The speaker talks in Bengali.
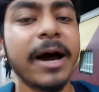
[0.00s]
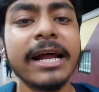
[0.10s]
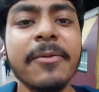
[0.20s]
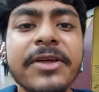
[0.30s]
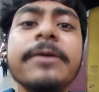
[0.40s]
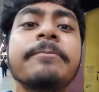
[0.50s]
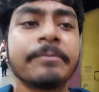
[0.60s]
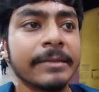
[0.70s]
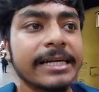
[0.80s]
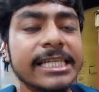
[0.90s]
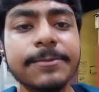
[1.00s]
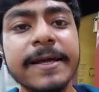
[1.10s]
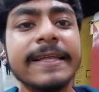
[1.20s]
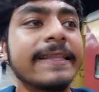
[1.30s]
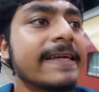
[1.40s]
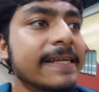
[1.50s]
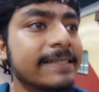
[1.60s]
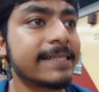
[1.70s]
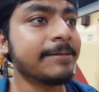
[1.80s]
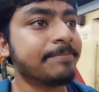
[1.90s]
ভাড়া আমি ডিসপ্লেতে দিয়ে
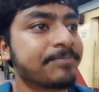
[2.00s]
দিচ্ছি